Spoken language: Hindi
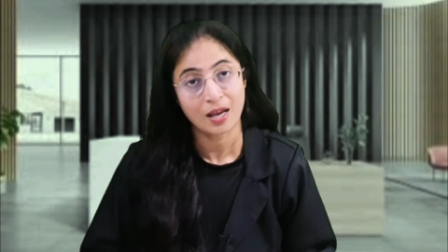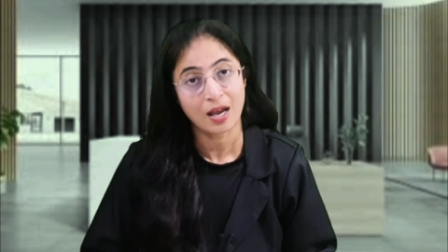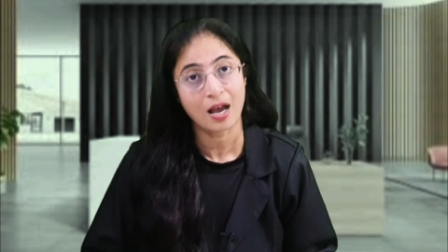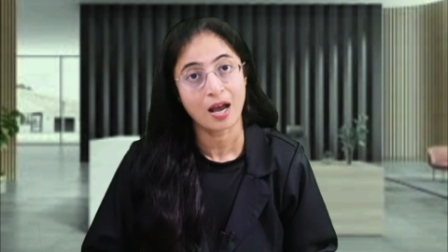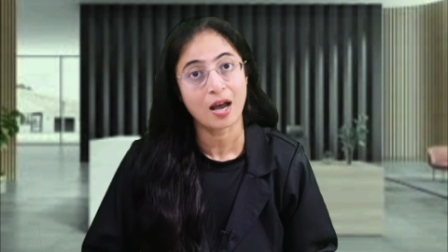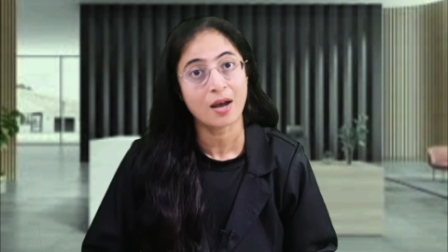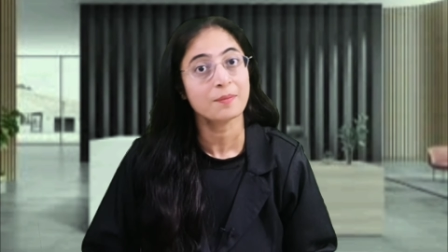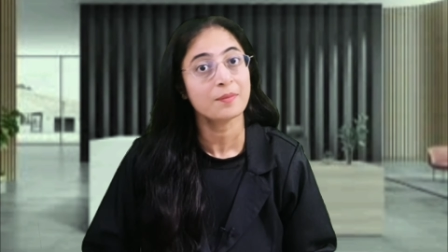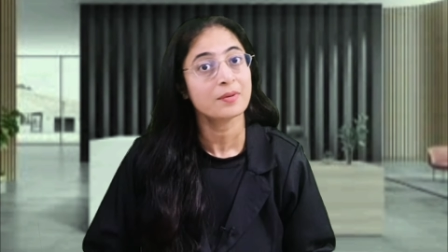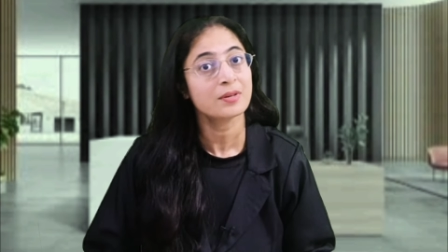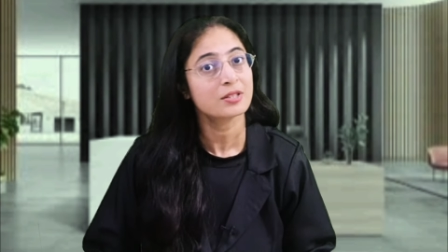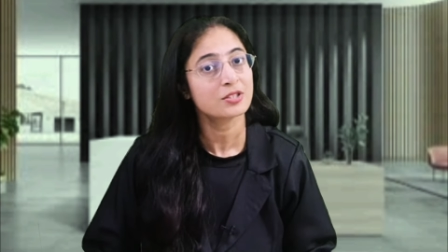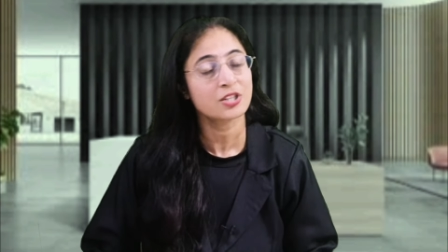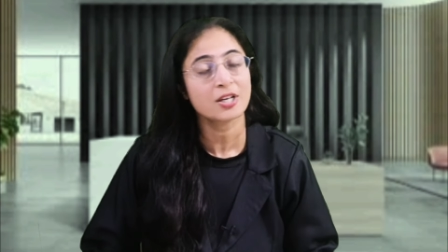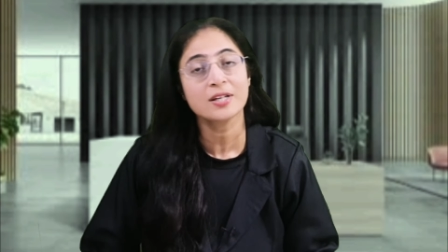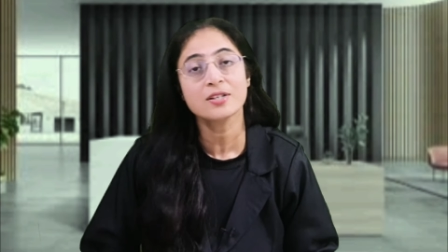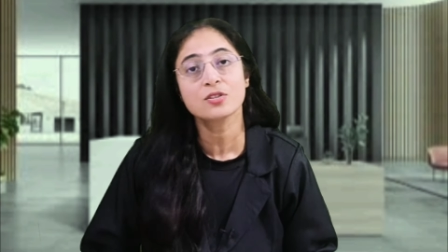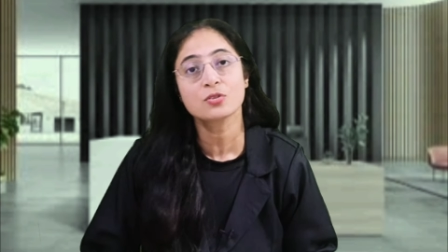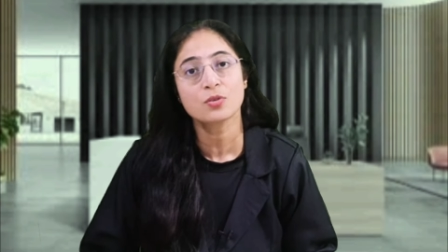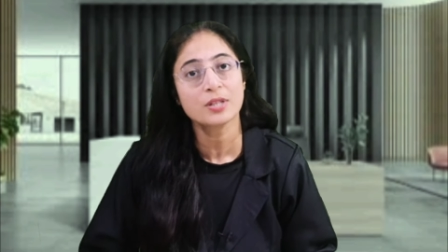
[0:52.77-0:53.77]
आप
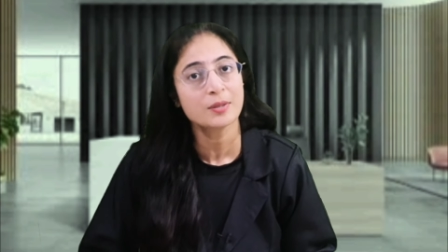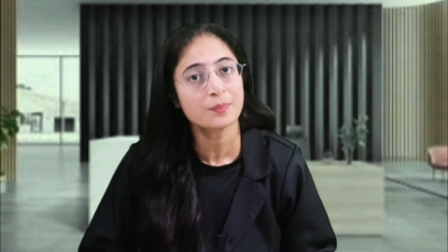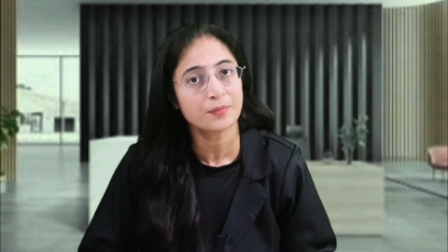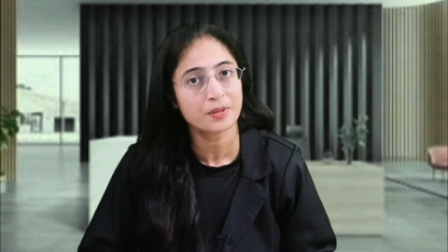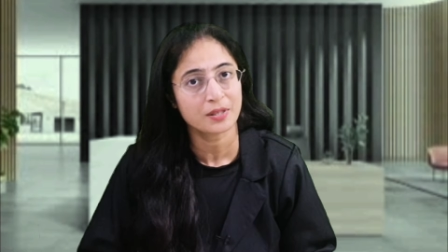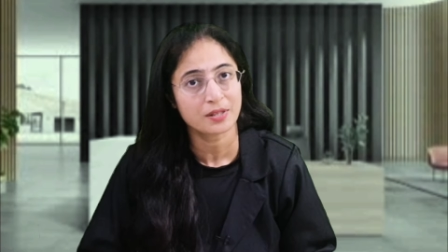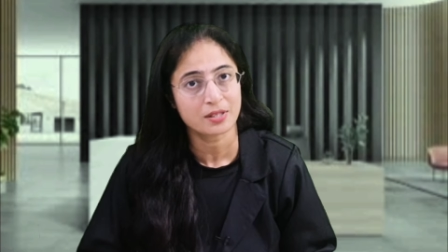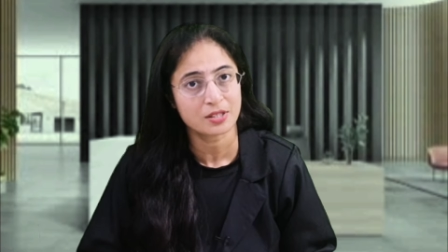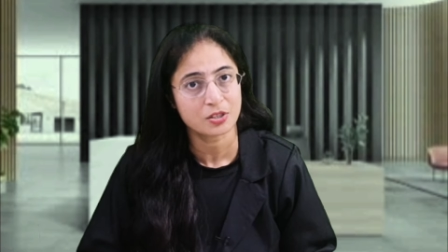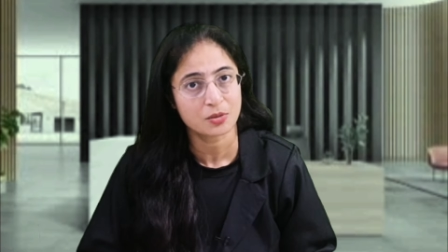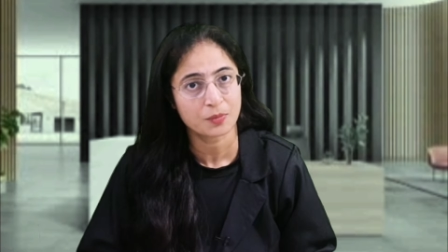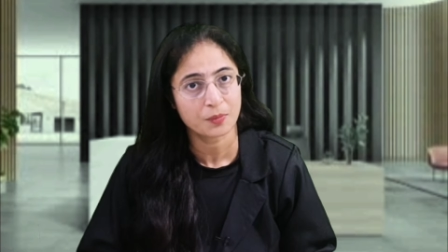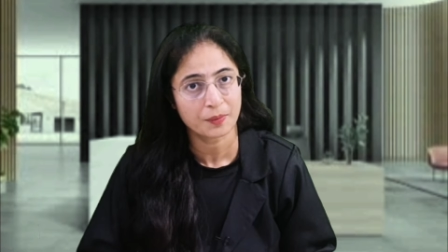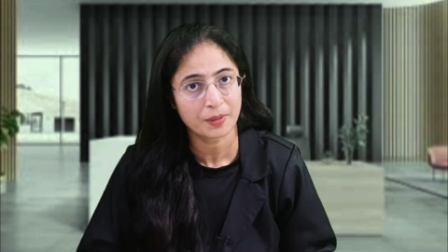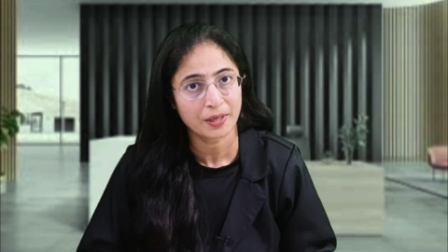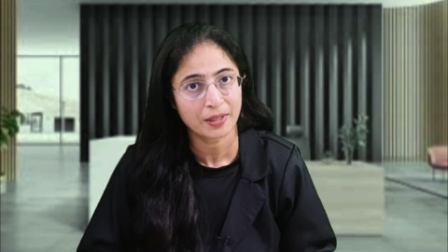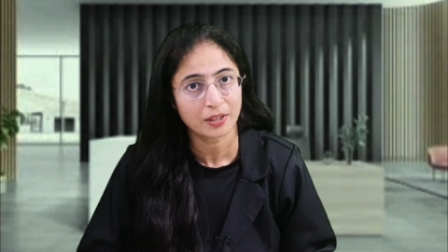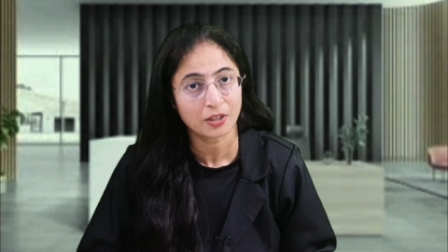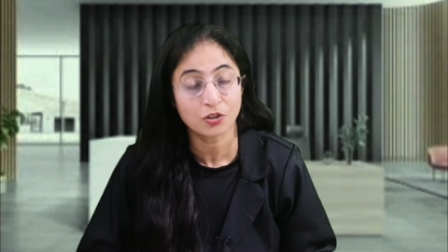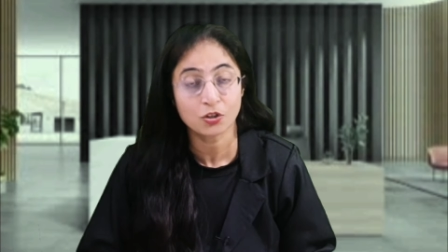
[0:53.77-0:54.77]
जेंट्स को ही अपना कस्टमर
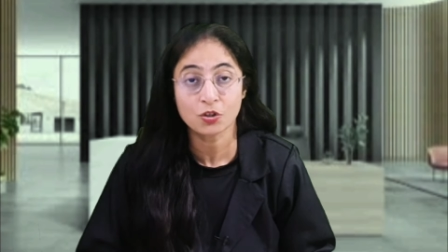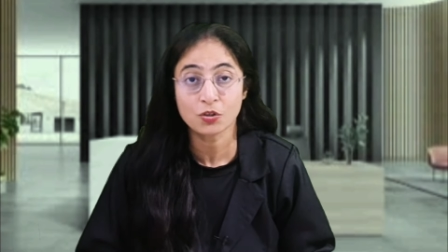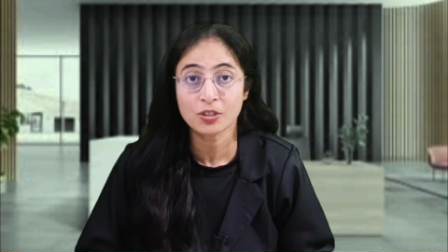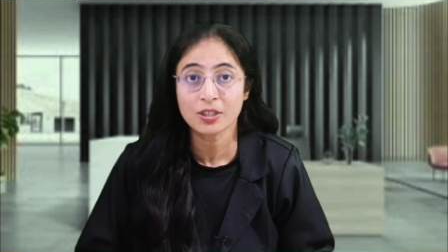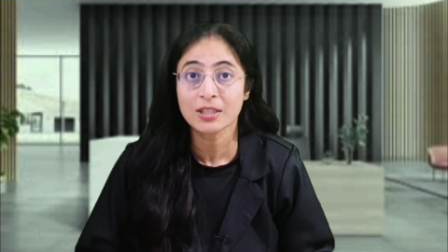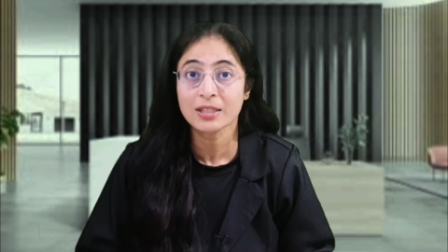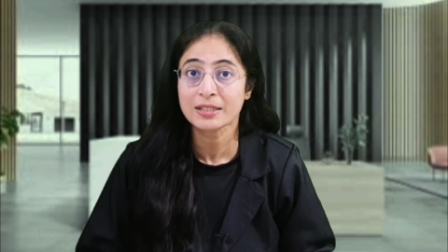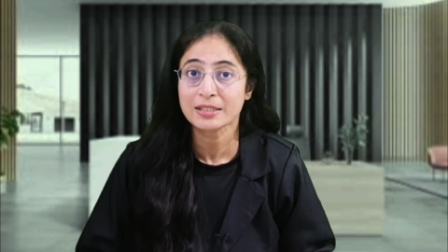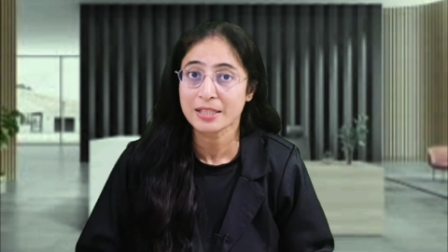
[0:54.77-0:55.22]
बनाएंगे क्योंकि